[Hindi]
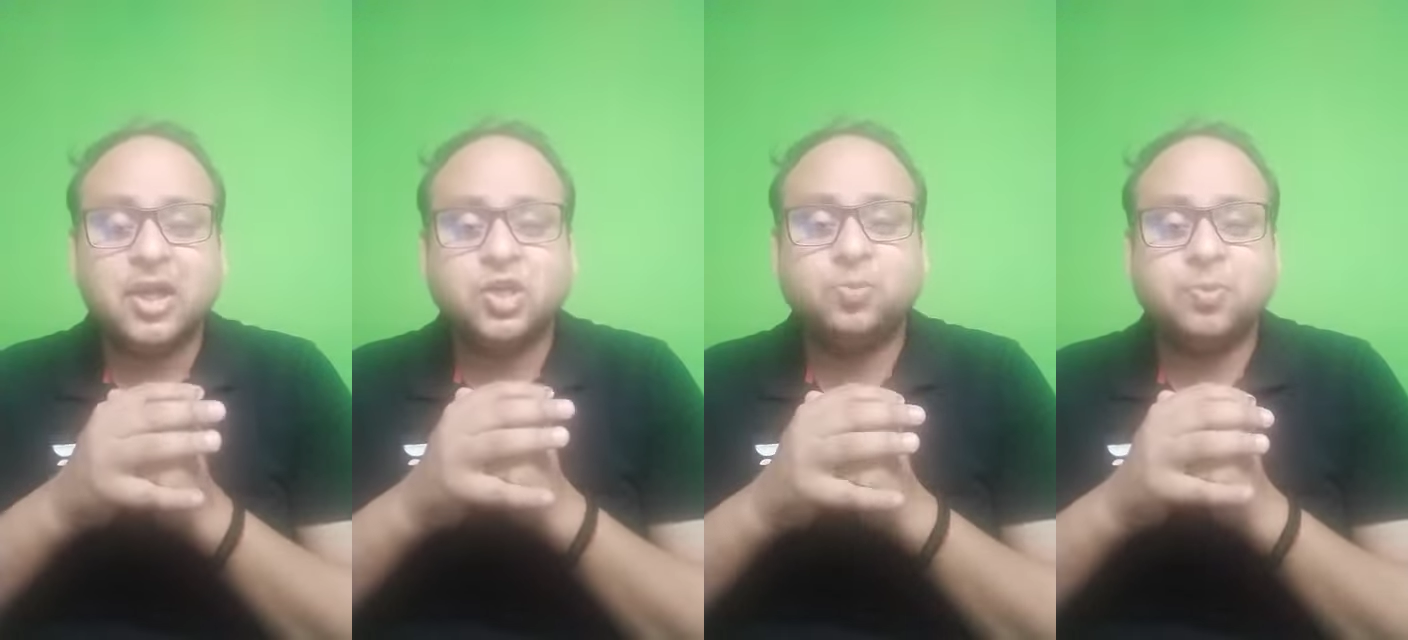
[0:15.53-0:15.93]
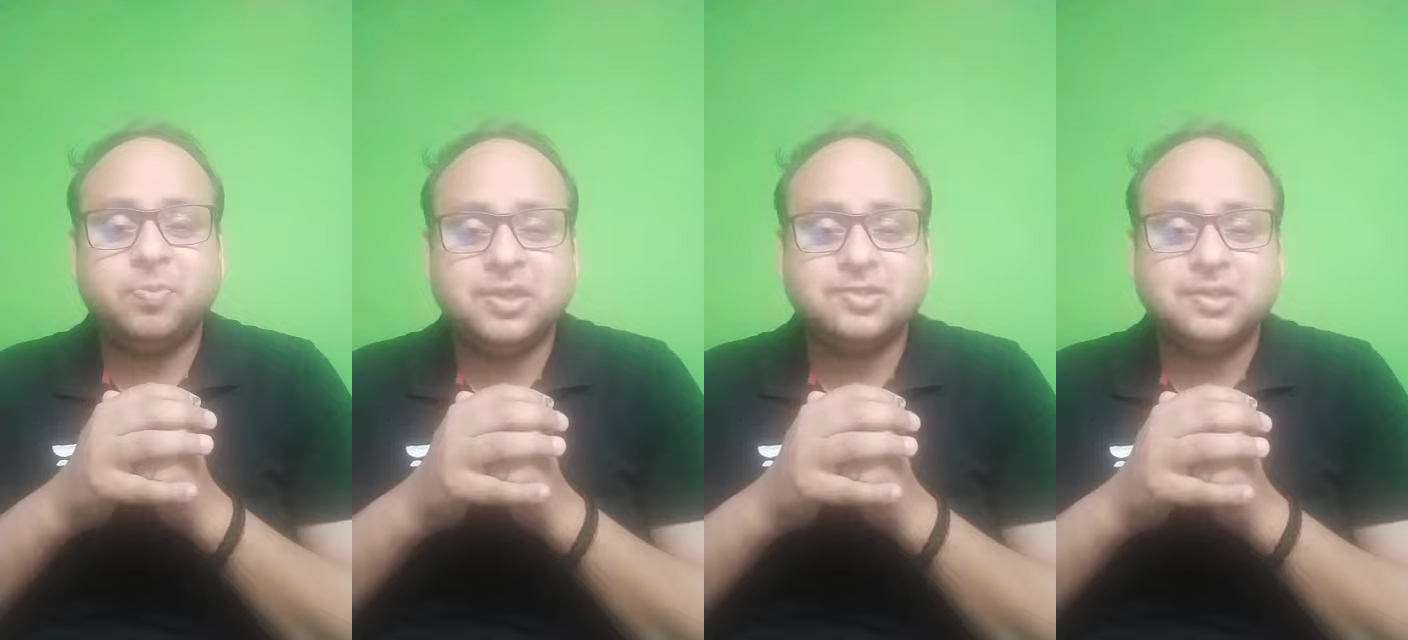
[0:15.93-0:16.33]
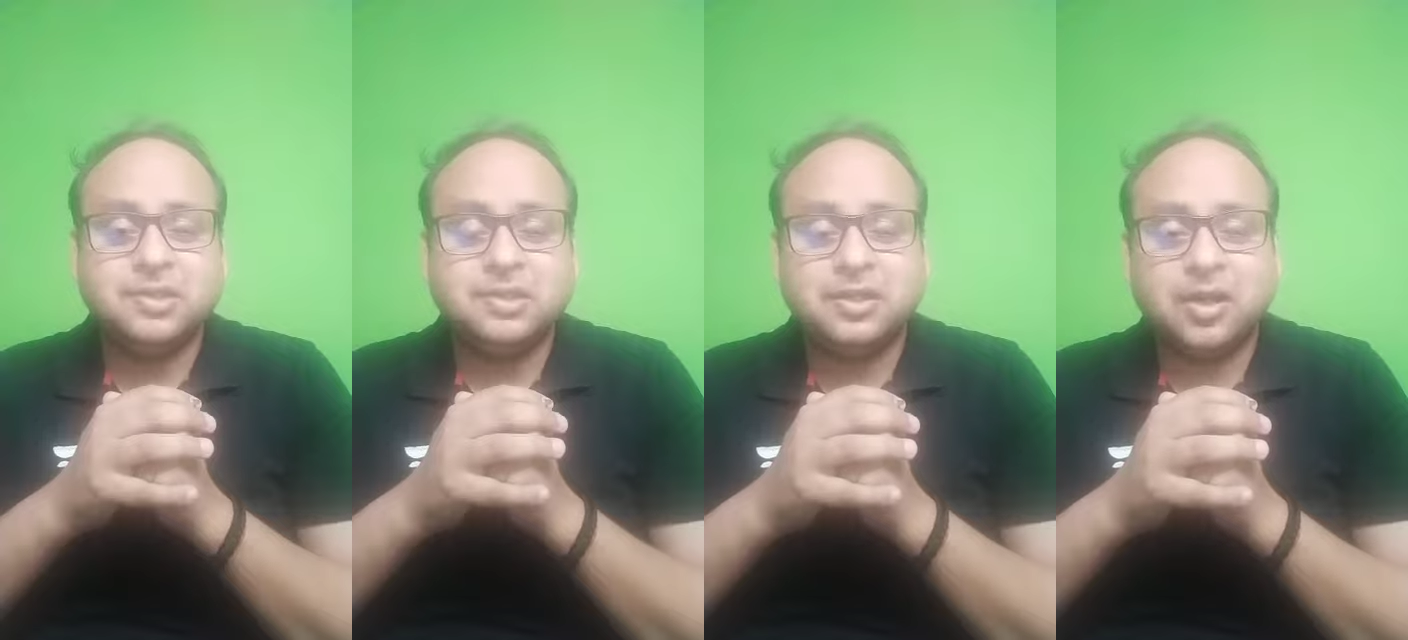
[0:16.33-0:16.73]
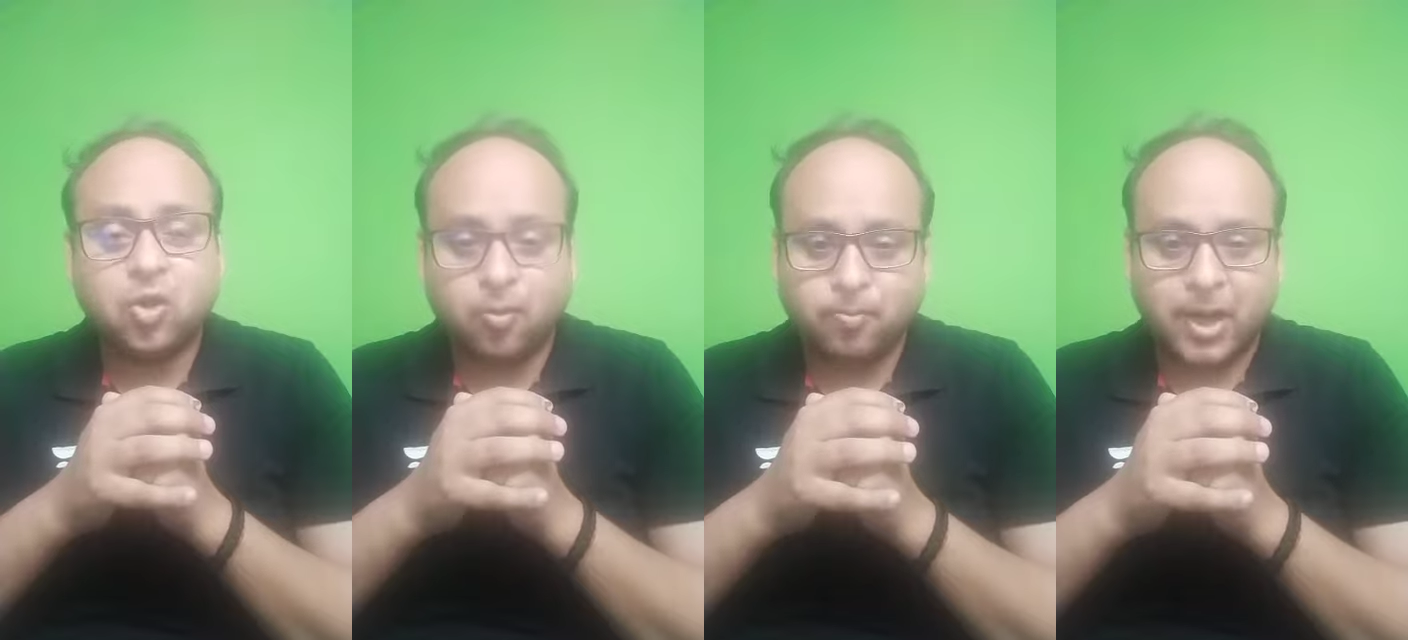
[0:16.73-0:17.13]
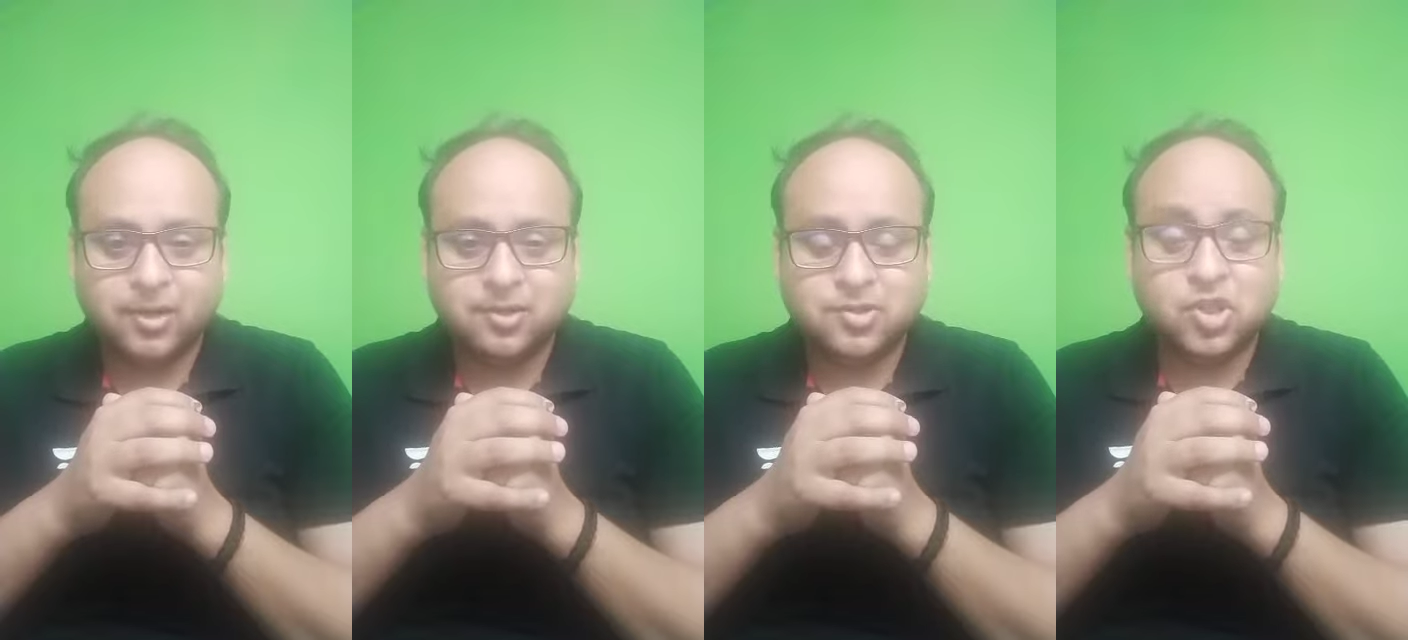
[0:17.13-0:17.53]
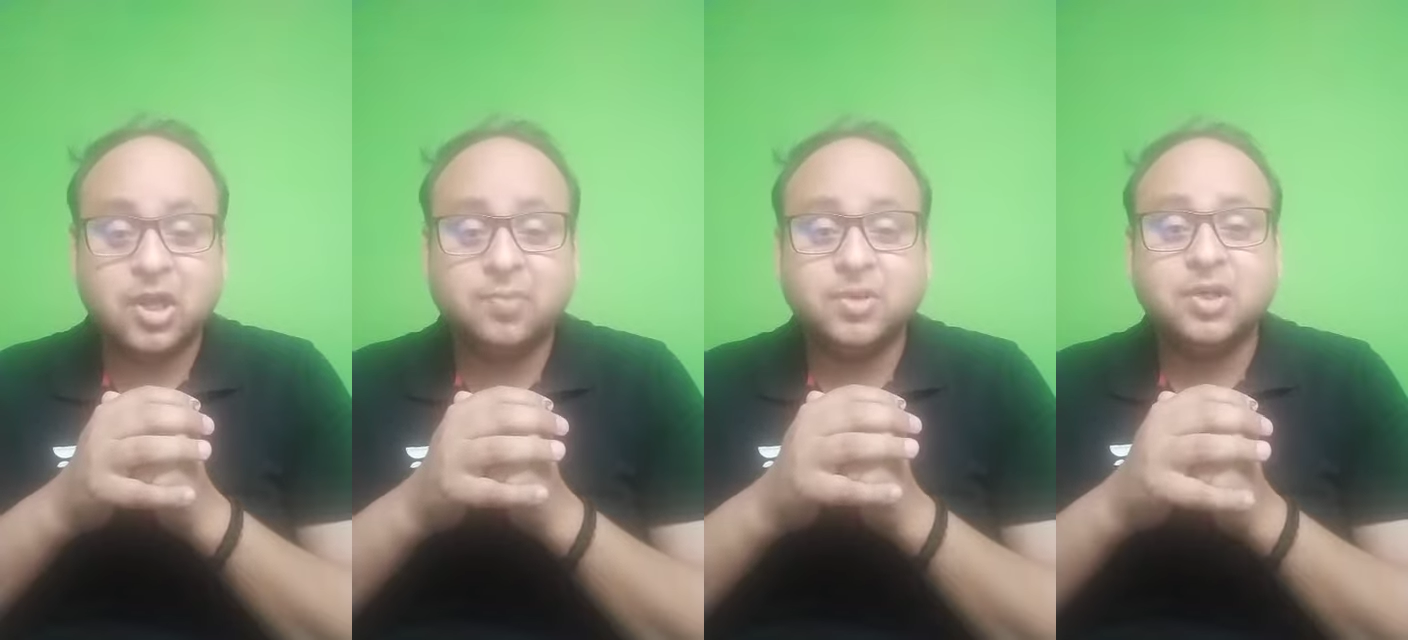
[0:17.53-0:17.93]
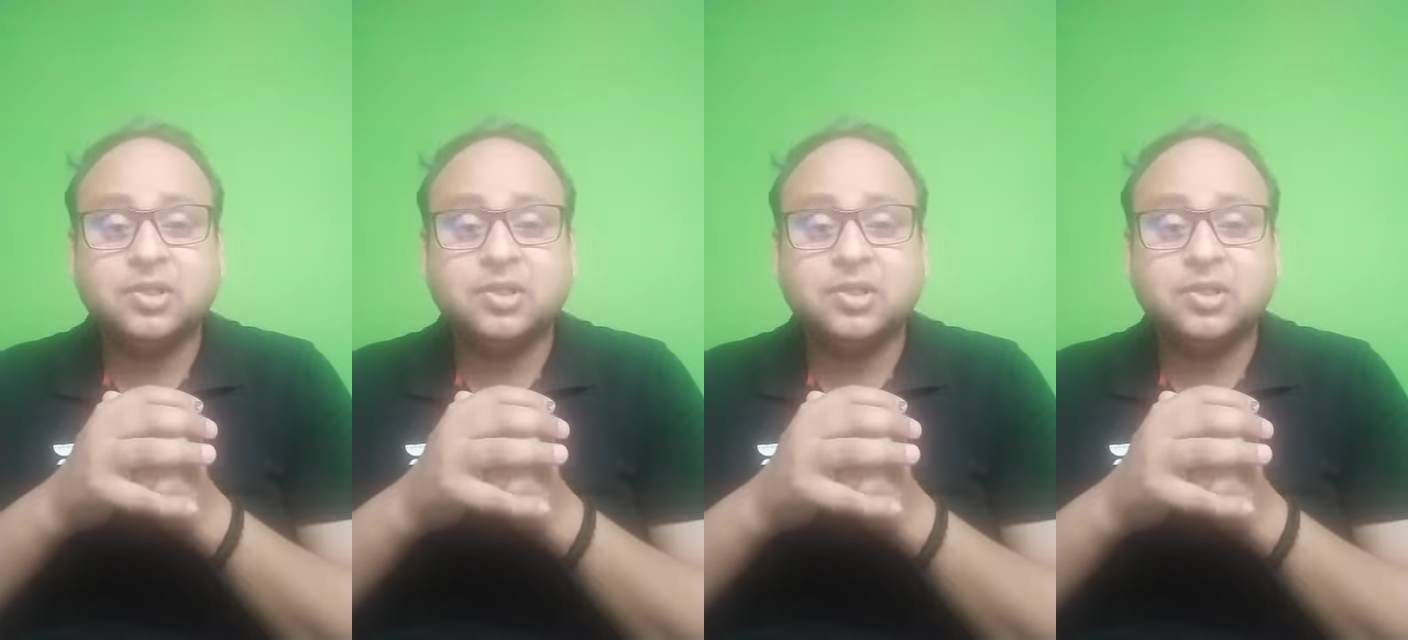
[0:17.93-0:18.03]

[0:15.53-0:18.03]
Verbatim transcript: यू पी पी एस सी कॉम्बैट जहाँ आप